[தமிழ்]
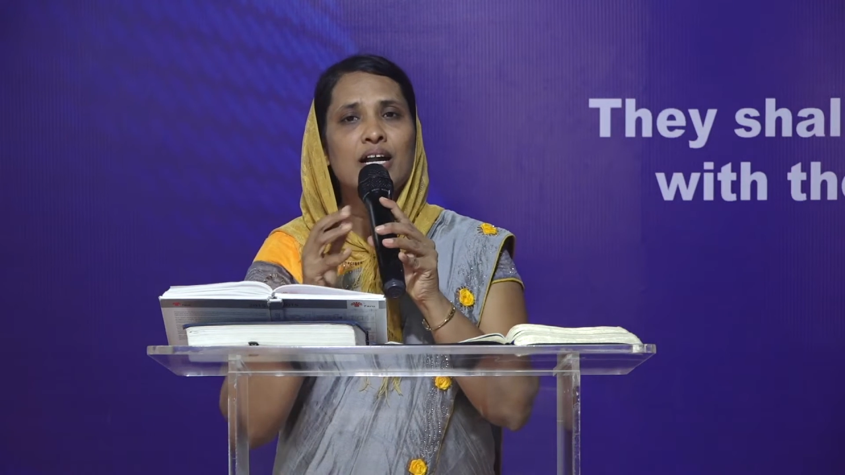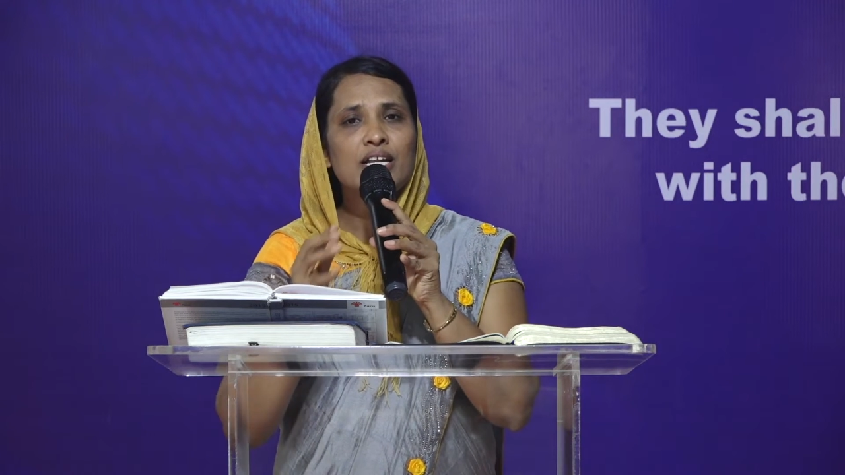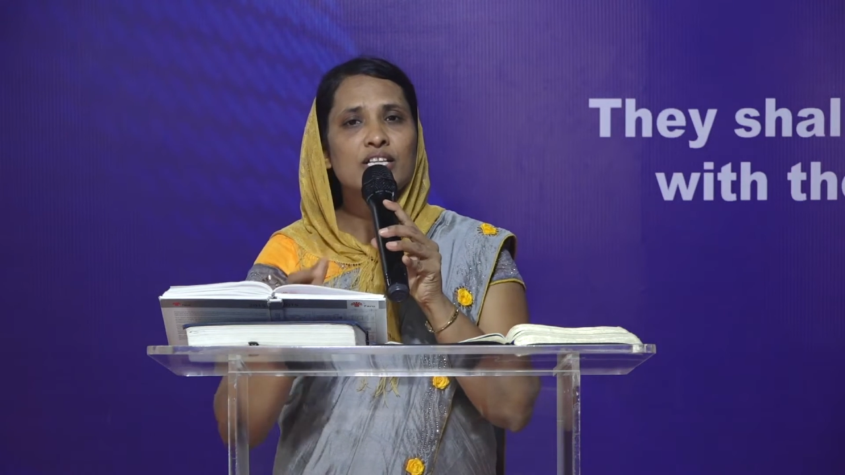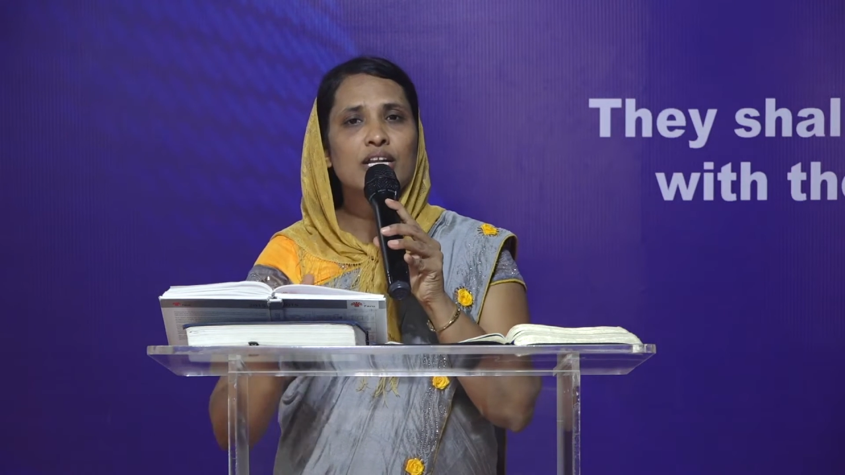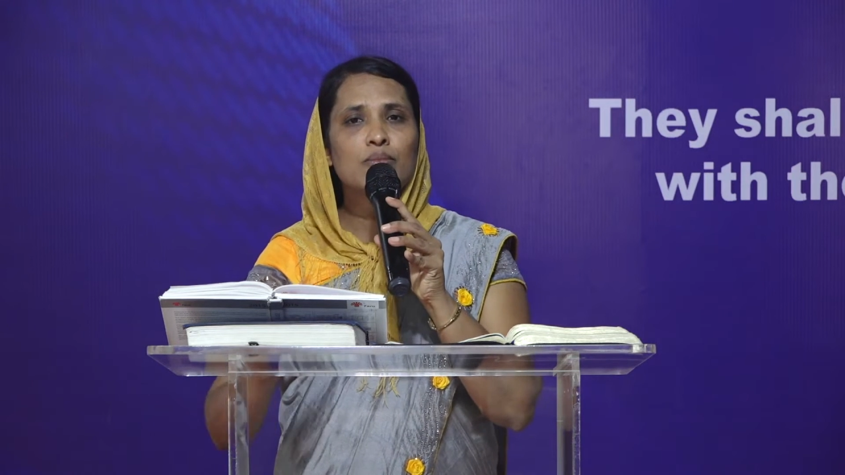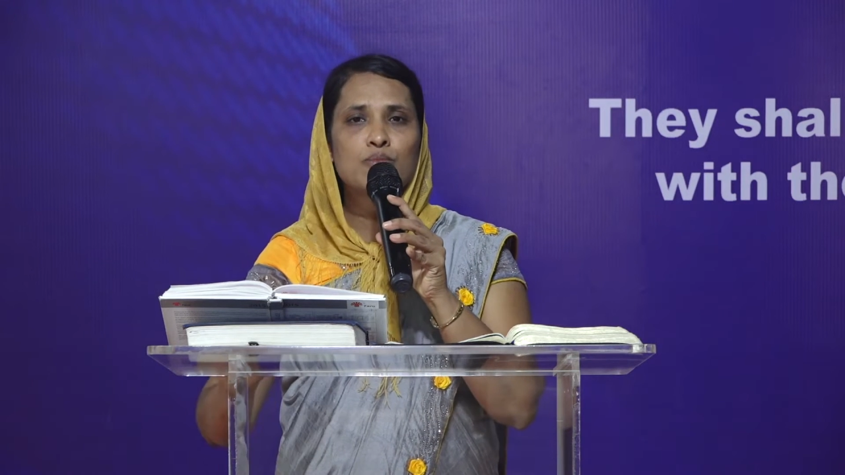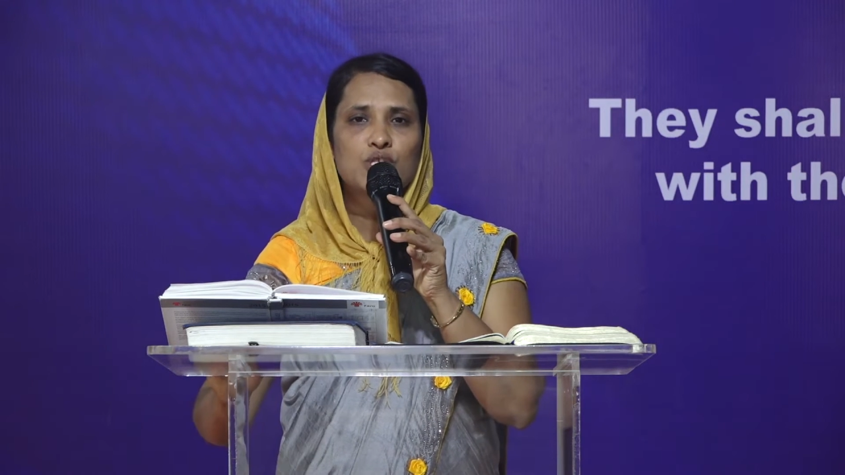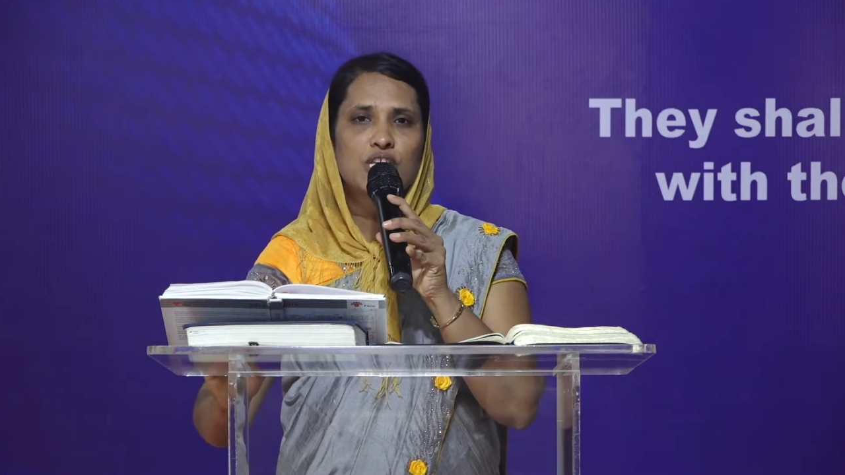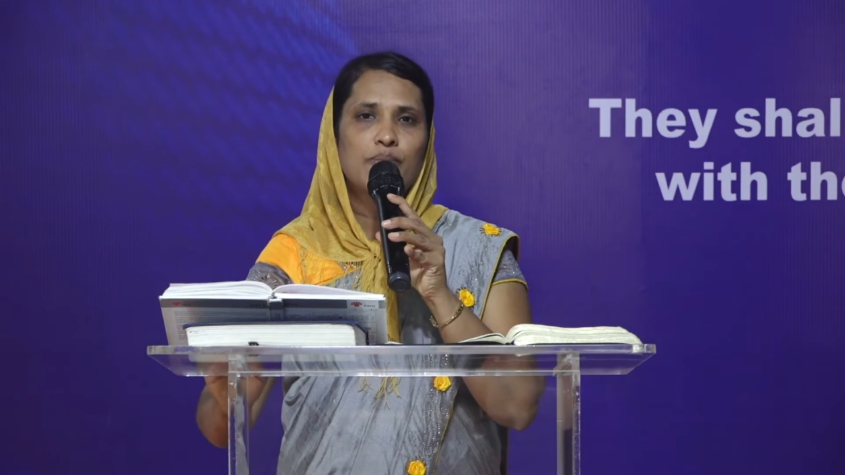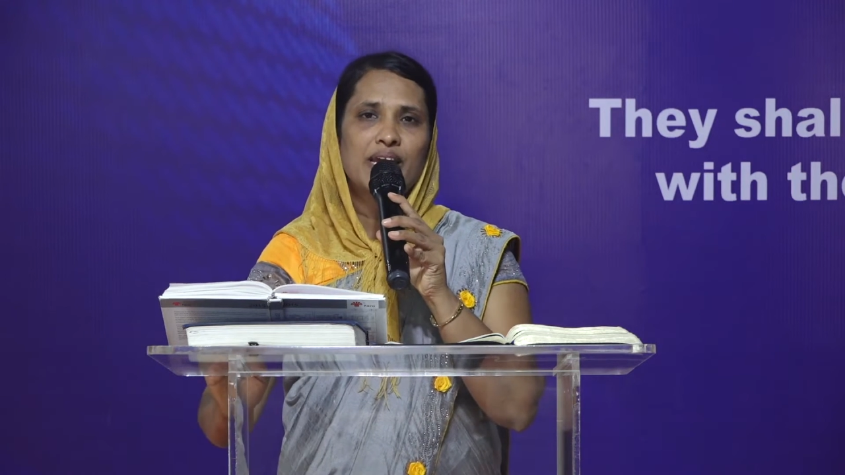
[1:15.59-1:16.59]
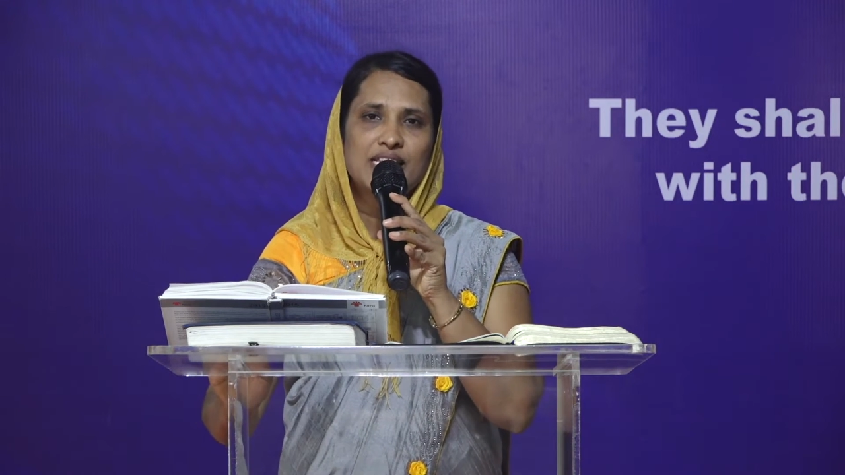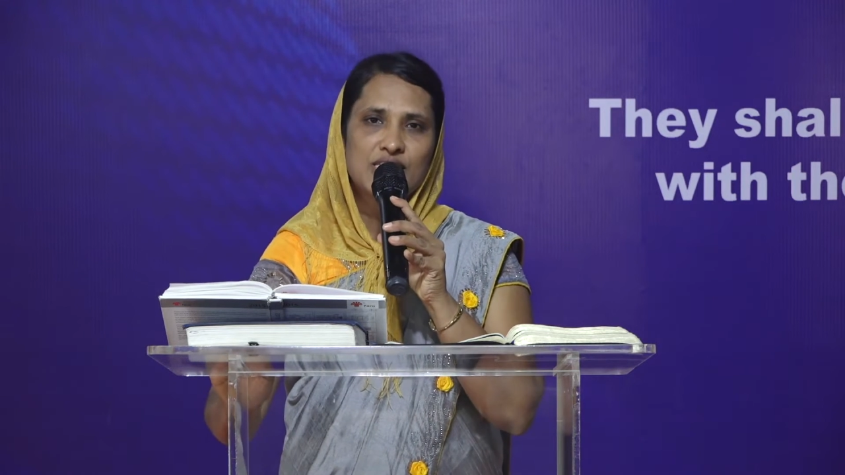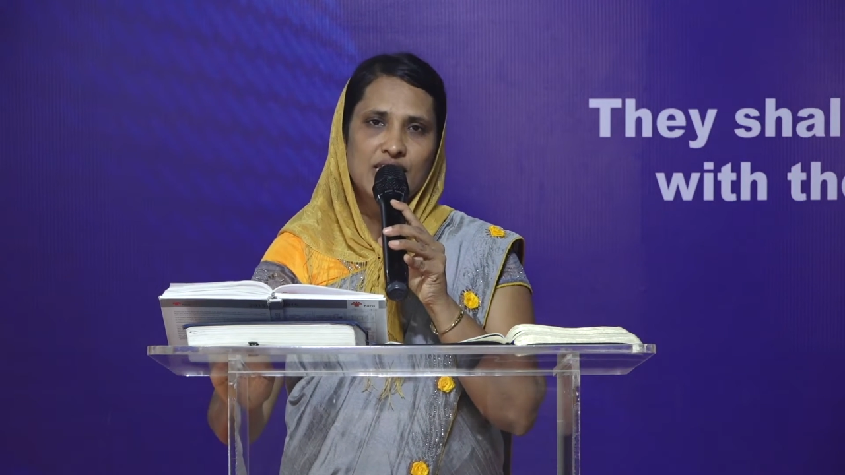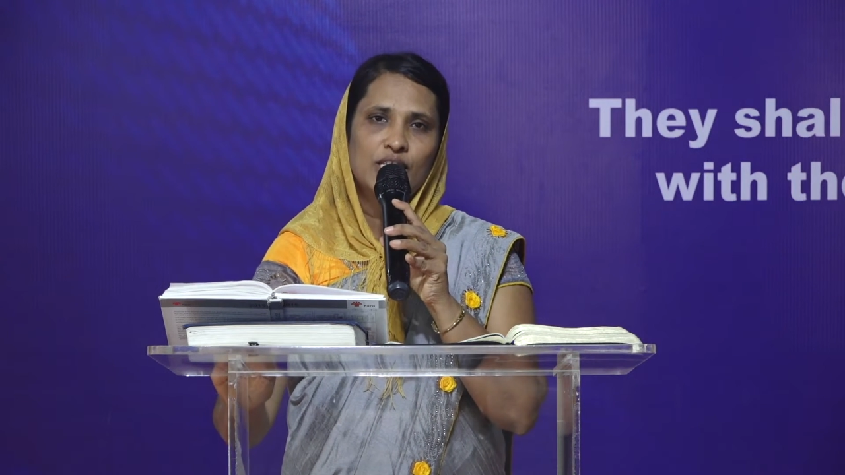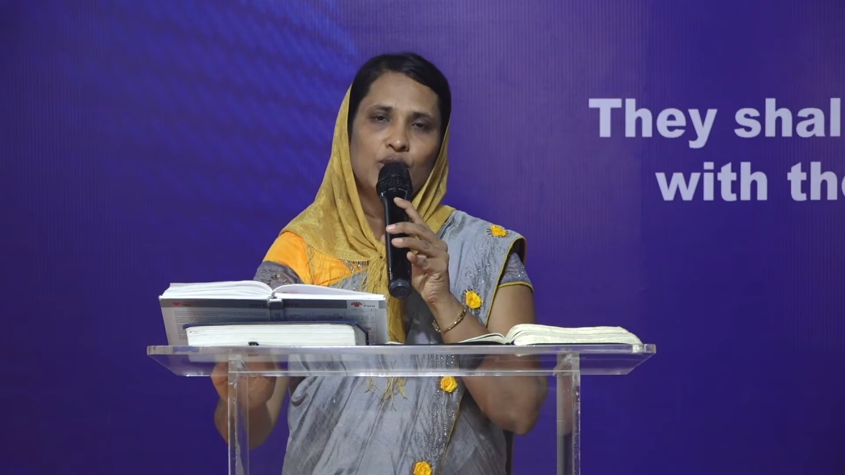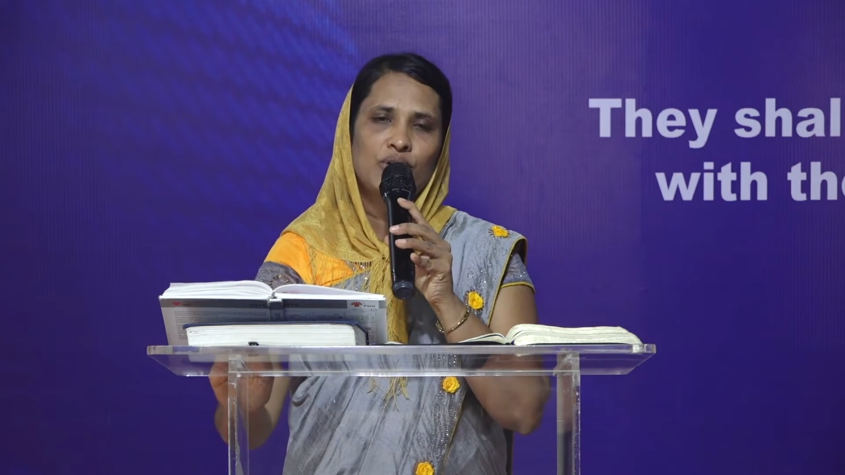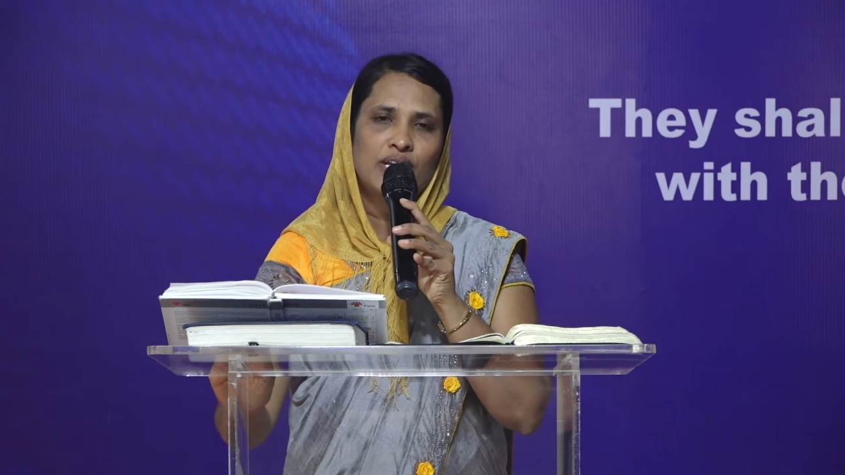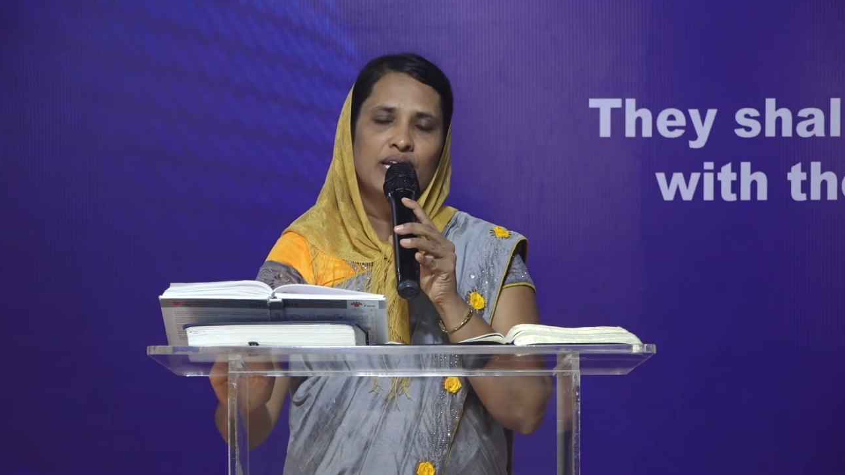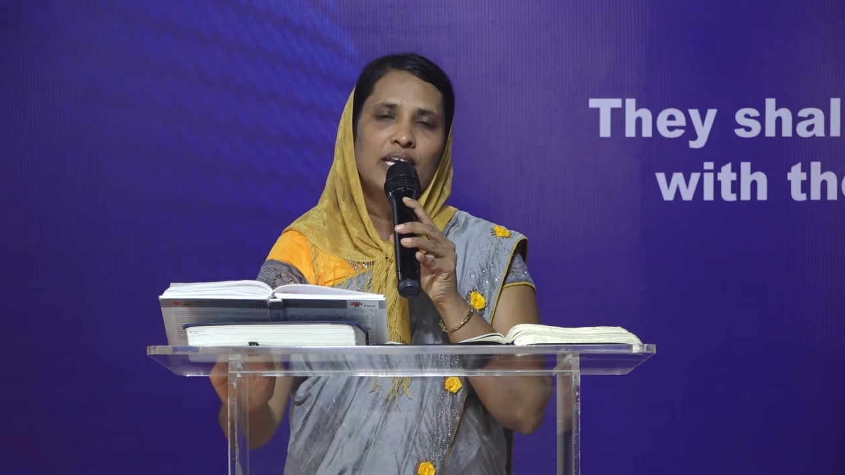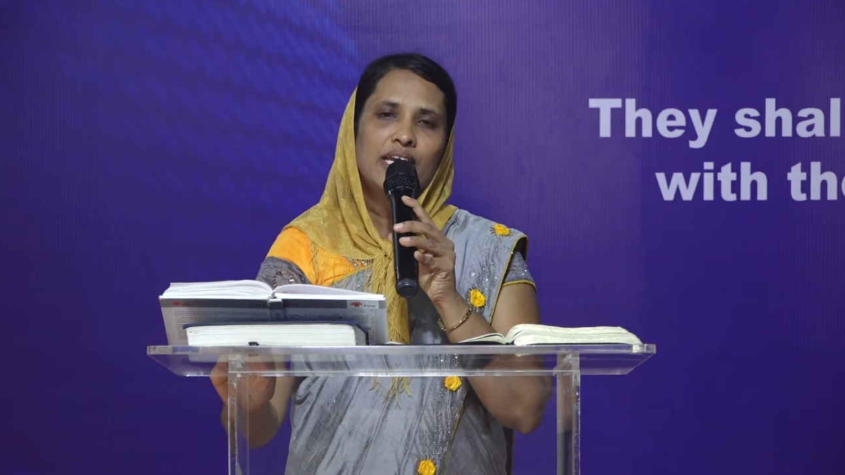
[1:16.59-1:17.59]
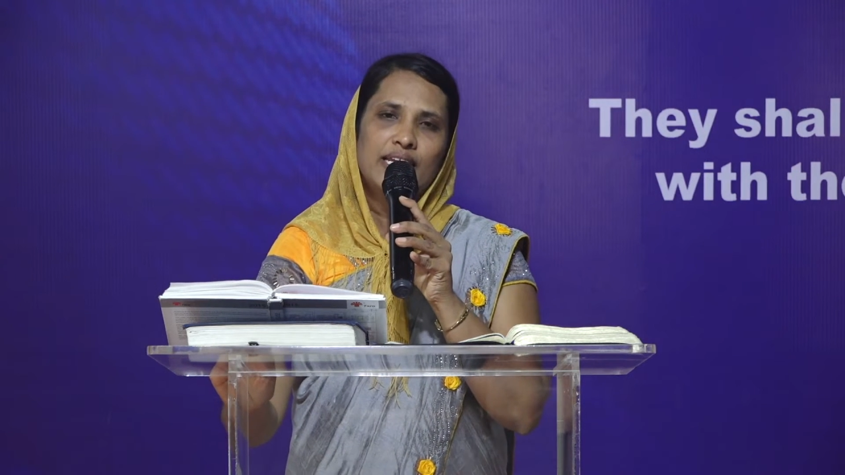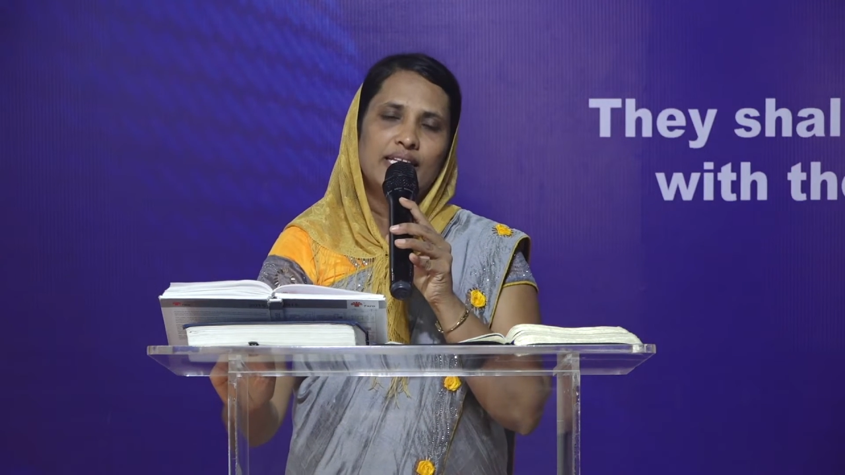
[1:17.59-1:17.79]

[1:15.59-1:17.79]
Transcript: அனுதினமும் சபையில சேர்த்து கொண்டார்